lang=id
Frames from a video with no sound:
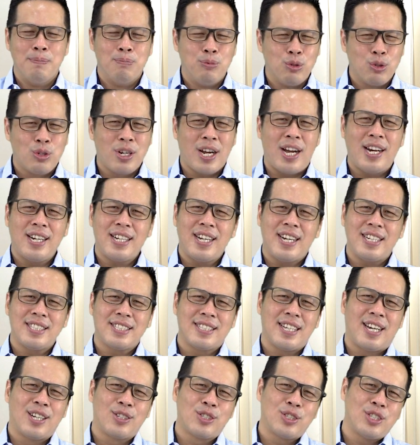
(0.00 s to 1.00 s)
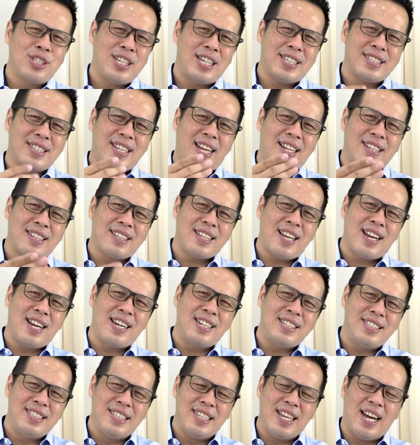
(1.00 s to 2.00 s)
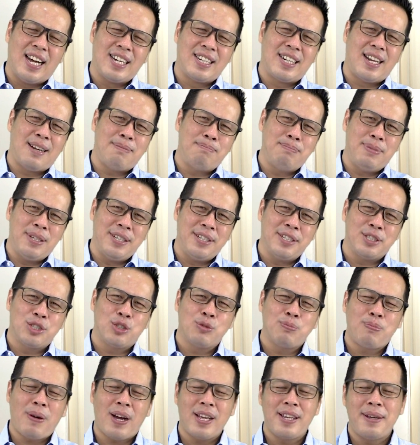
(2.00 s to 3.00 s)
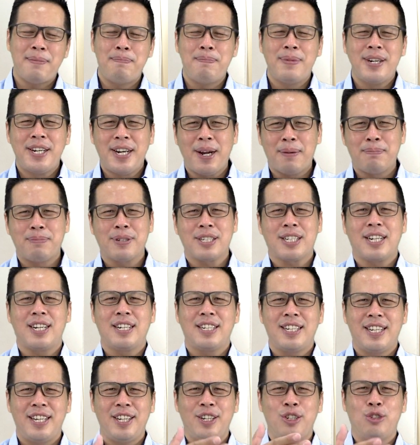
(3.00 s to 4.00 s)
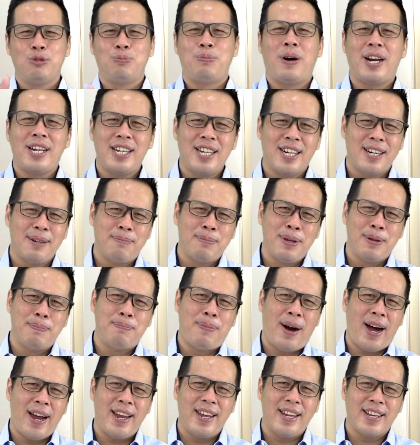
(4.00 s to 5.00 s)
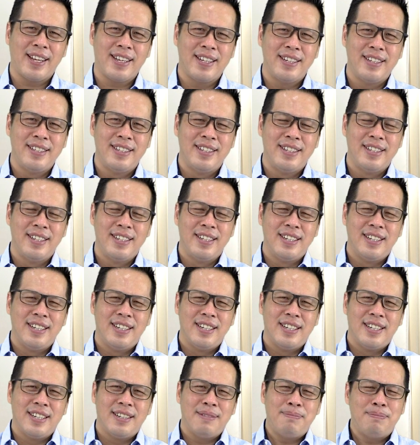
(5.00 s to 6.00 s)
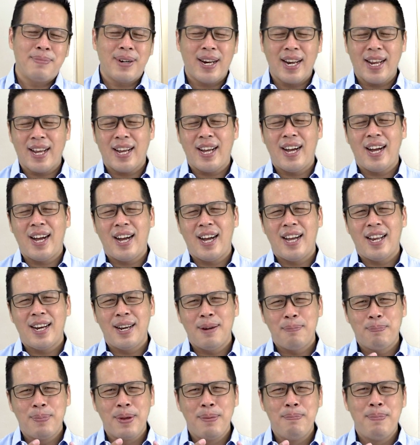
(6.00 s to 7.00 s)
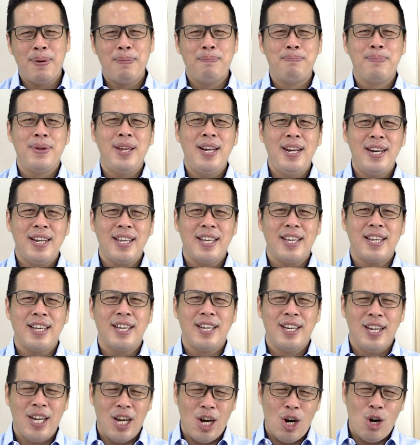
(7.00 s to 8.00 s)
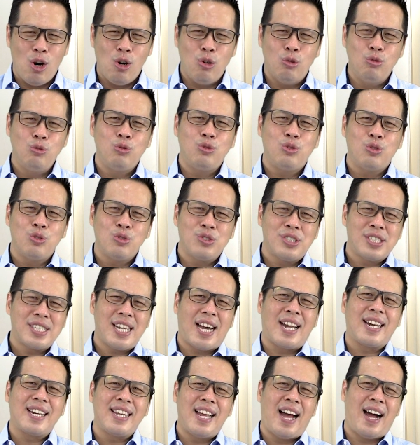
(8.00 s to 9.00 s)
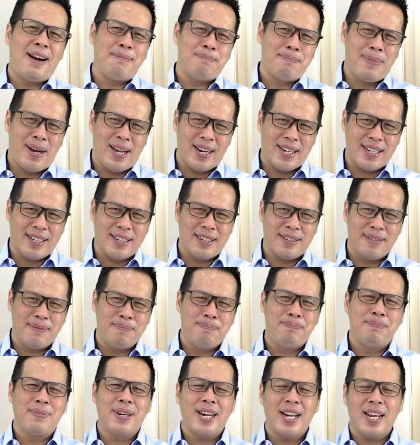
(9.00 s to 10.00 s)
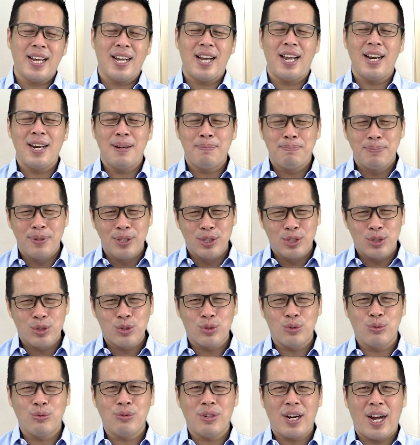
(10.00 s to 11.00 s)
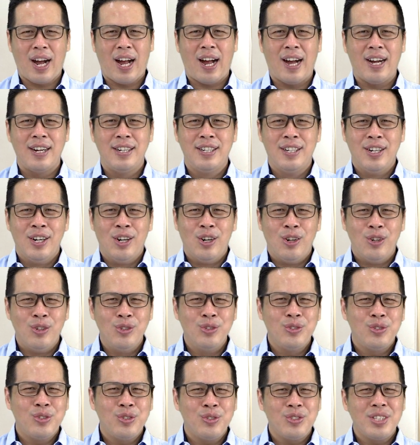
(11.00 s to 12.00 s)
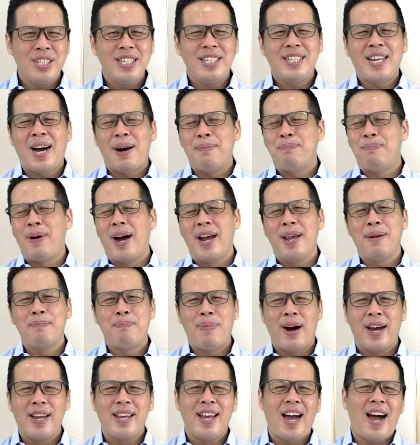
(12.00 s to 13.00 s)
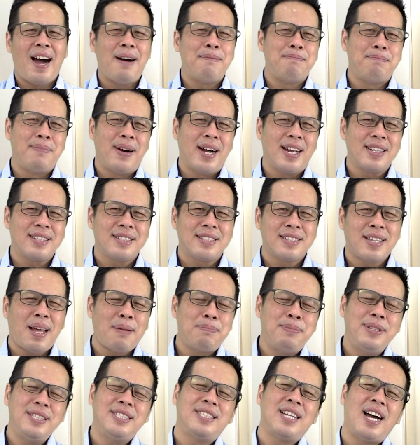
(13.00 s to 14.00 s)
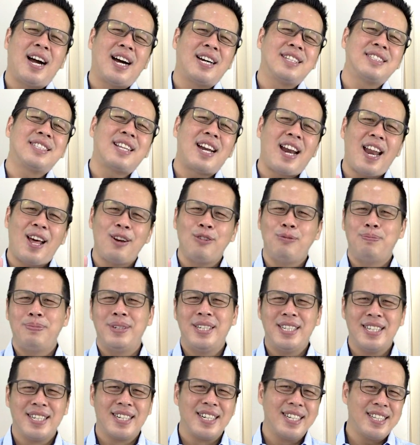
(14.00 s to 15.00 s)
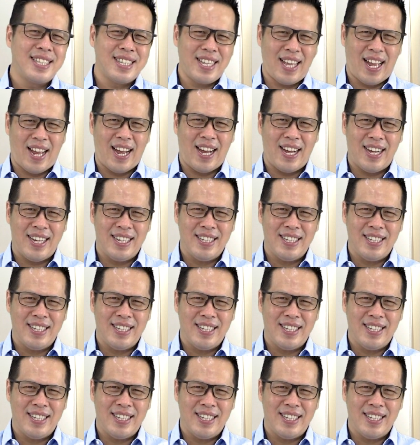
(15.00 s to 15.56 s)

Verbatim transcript: Bukankah seharusnya tantangan dihadapi supaya mendapatkan kehidupan yang lebih baik? Mereka lebih memilih untuk cari aman. Mereka lebih suka untuk tidak baik-baik amat, tapi jangan terlalu menderita.